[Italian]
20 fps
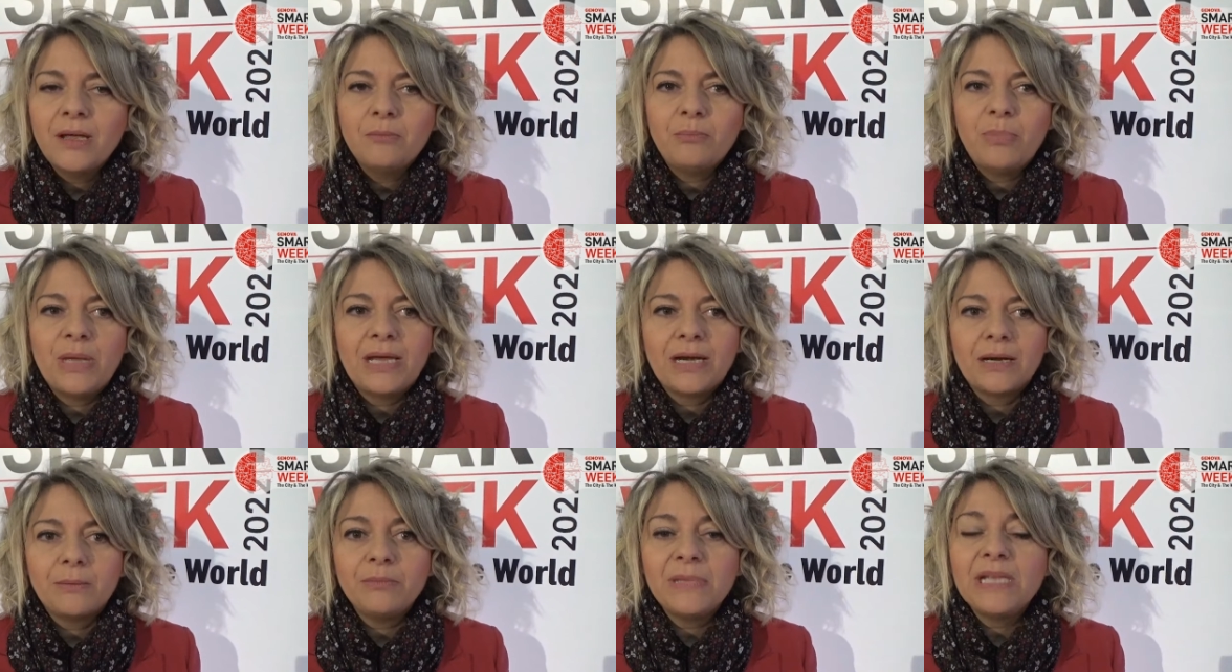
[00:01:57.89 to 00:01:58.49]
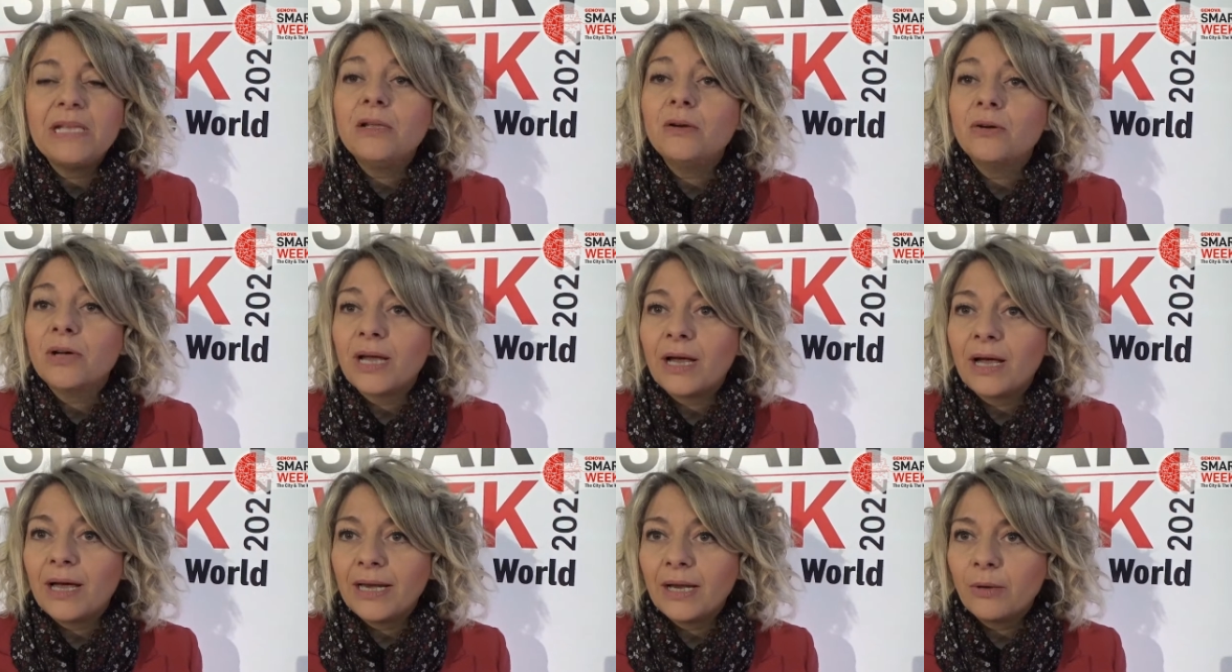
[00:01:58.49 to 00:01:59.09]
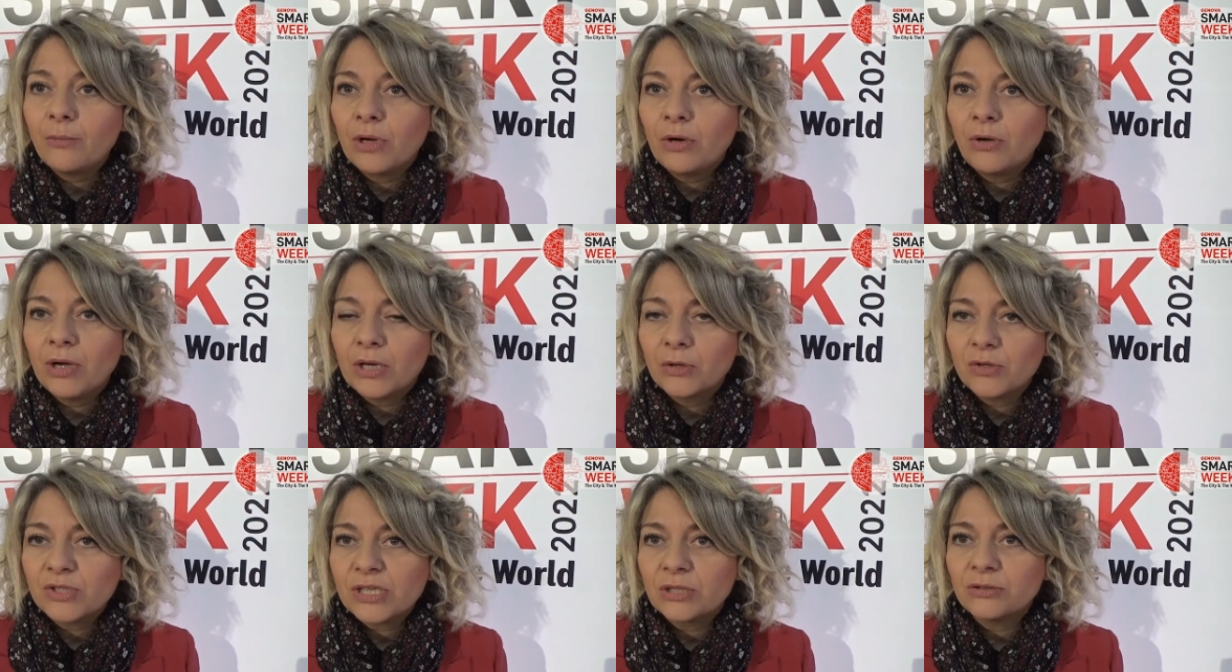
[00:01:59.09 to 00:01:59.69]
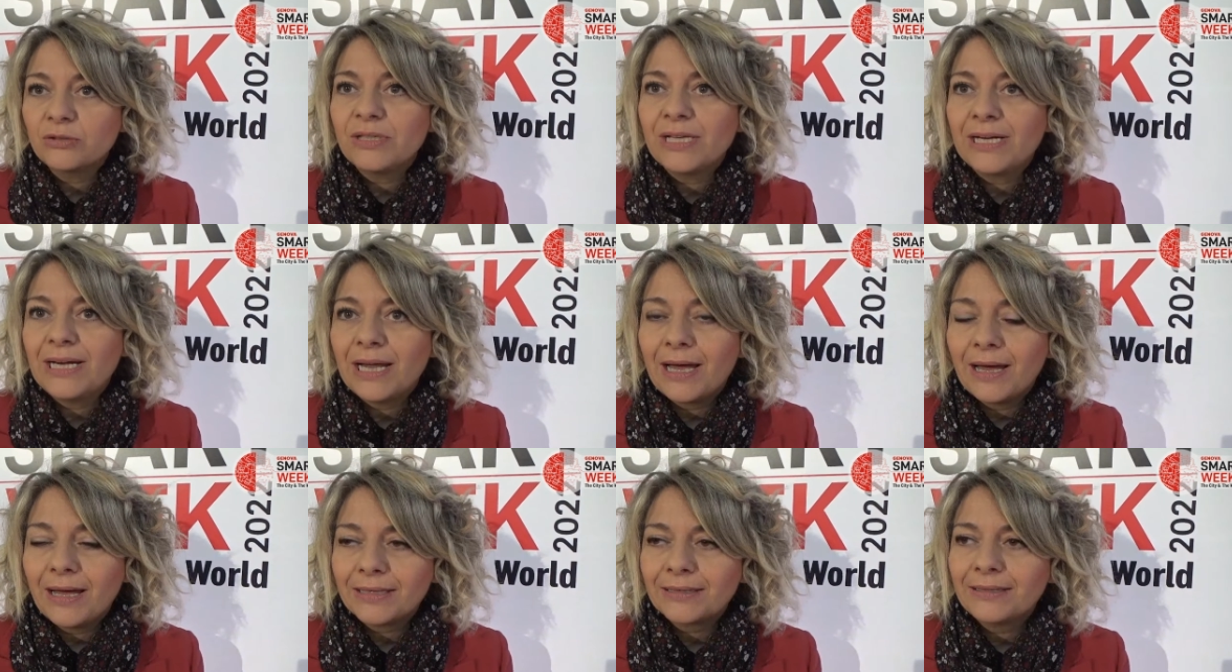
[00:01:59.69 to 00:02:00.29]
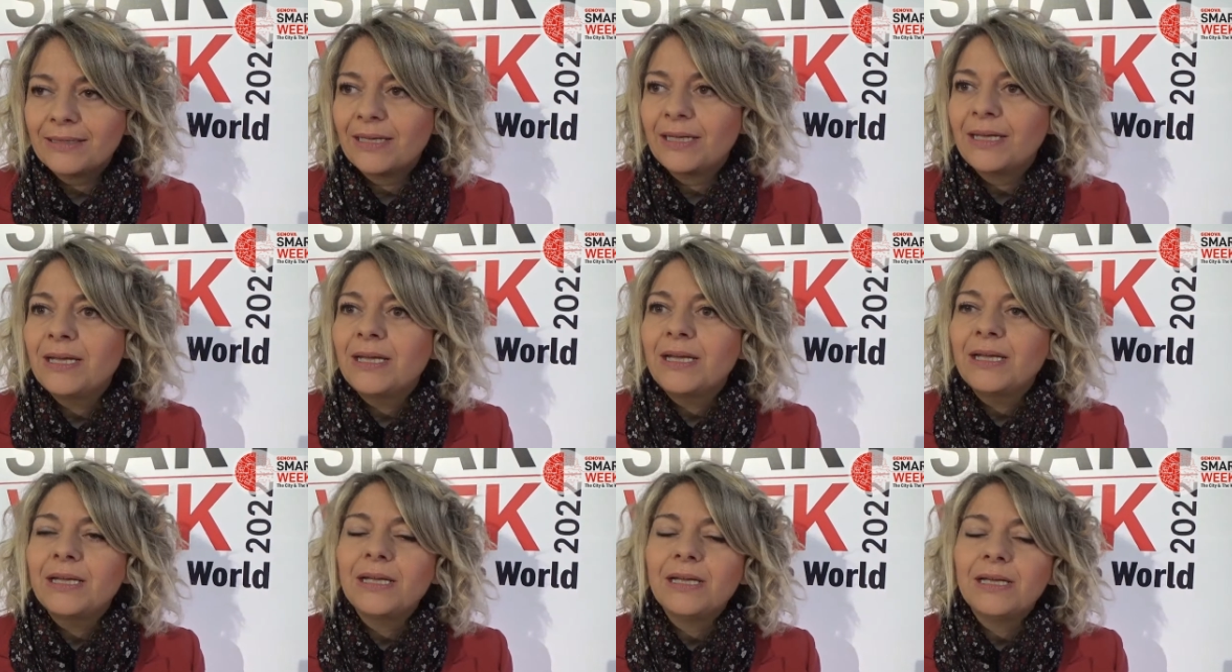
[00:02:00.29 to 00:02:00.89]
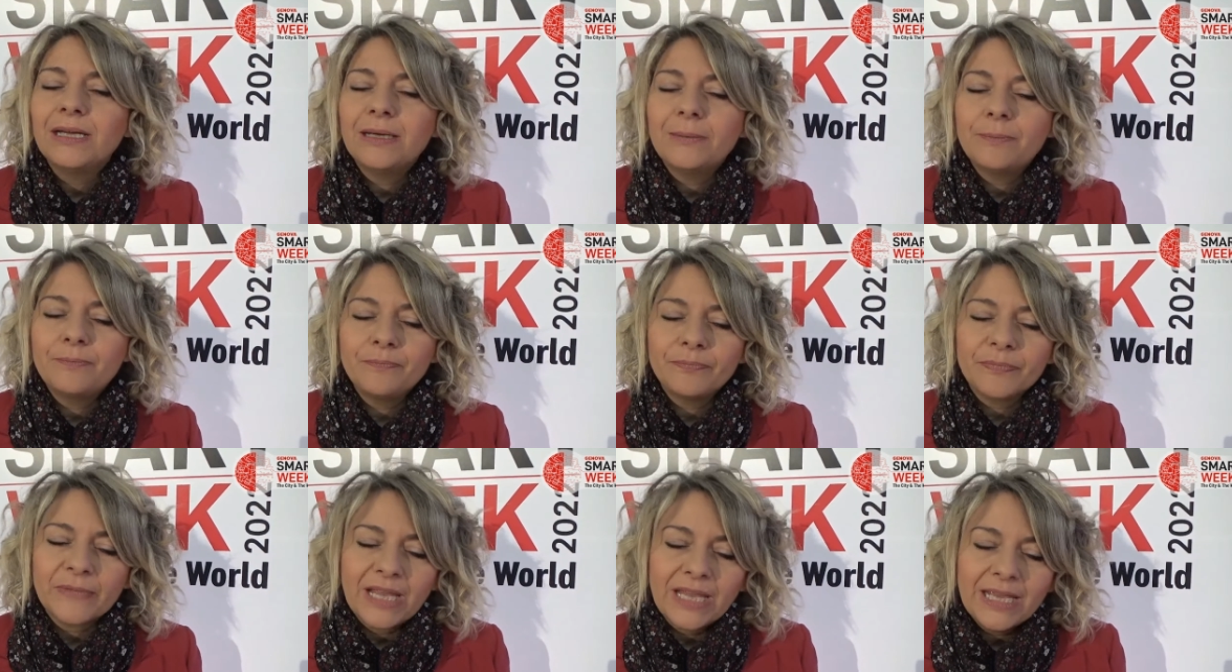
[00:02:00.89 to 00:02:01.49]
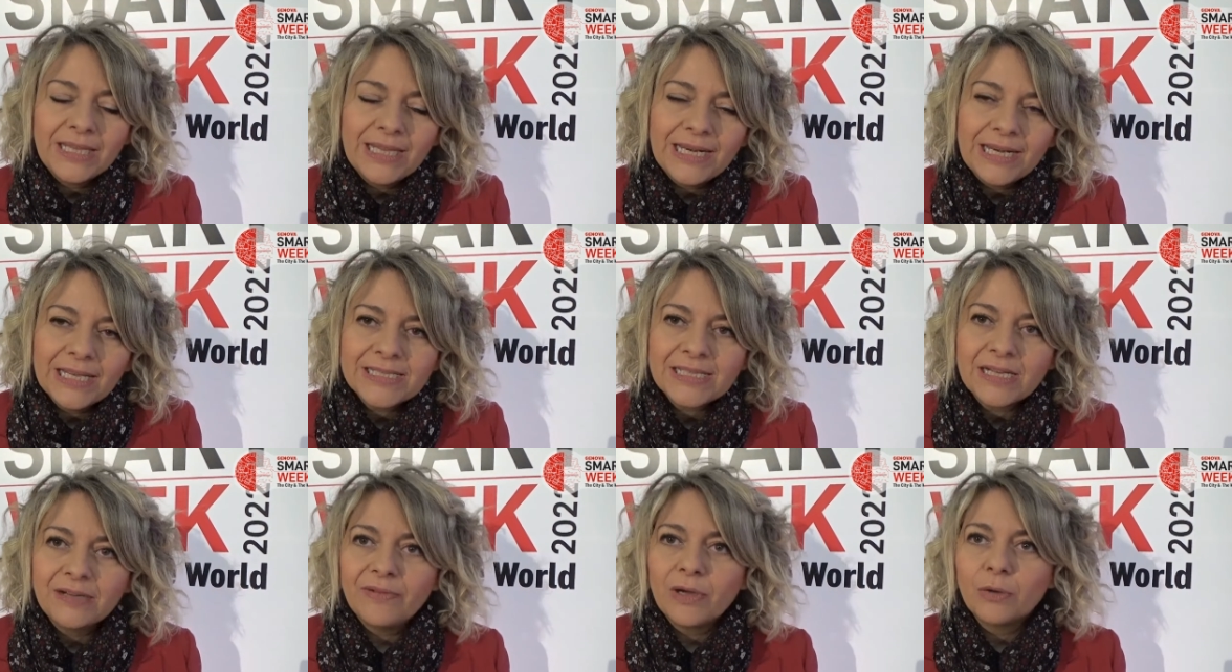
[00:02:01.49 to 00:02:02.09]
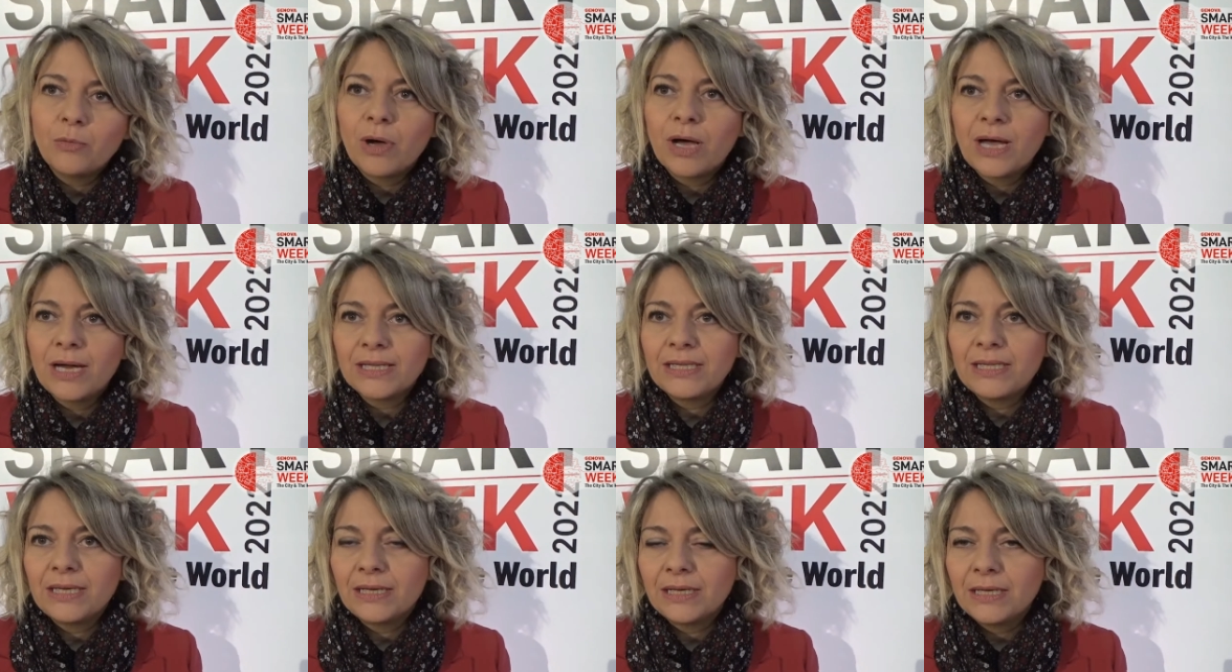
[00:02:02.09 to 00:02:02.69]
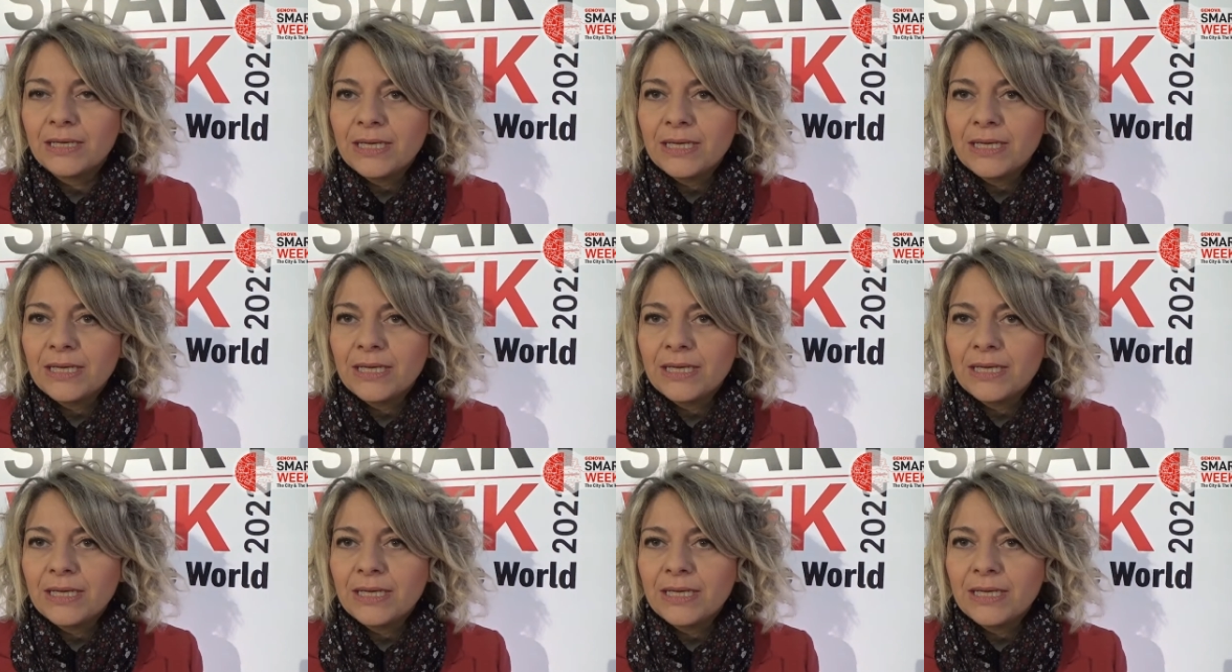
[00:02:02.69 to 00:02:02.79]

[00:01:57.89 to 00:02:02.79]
per migliorare quello che è lo stato dell'arte ehm, e della salvaguardia